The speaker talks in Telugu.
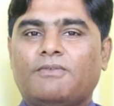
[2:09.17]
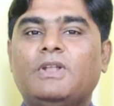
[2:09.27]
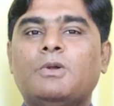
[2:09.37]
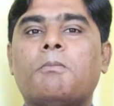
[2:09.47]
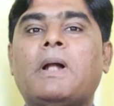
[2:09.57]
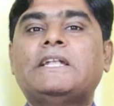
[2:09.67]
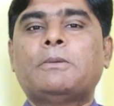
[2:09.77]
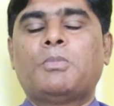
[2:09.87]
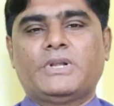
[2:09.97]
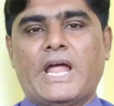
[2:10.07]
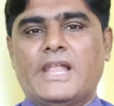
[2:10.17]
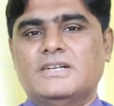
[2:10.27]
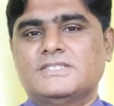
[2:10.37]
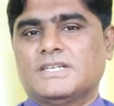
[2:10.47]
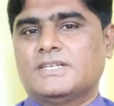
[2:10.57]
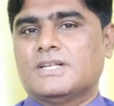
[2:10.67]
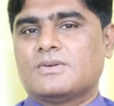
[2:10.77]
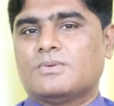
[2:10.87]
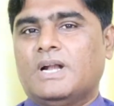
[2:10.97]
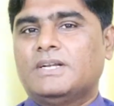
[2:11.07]
వీళ్ళు మల్టిపుల్ టాలెంట్స్
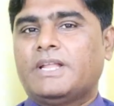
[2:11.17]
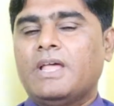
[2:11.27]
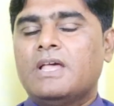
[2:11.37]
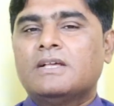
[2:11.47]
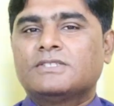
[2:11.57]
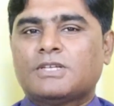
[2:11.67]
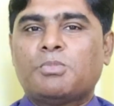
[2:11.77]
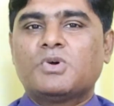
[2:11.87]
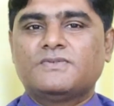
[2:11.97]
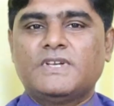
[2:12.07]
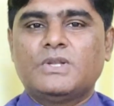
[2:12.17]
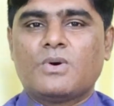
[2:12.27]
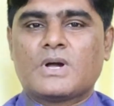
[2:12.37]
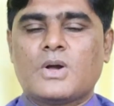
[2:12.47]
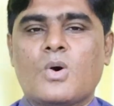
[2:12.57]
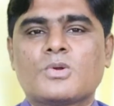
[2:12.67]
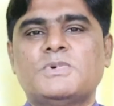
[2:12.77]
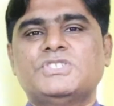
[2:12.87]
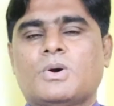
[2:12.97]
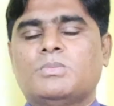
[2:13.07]
అంటారు అంటే సపోజ్ వీళ్ళు ఒక
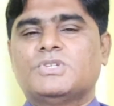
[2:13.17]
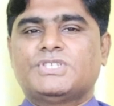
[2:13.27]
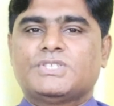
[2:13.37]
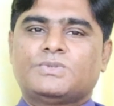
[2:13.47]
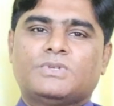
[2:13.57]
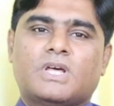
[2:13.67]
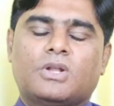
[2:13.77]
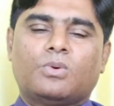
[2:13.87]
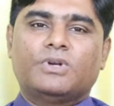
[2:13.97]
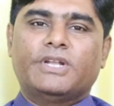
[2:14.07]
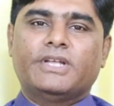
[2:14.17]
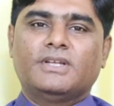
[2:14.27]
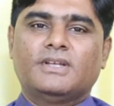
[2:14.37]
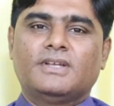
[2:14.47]
గవర్నమెంట్ జాబ్లో చేస్తున్నారు అనుకోండి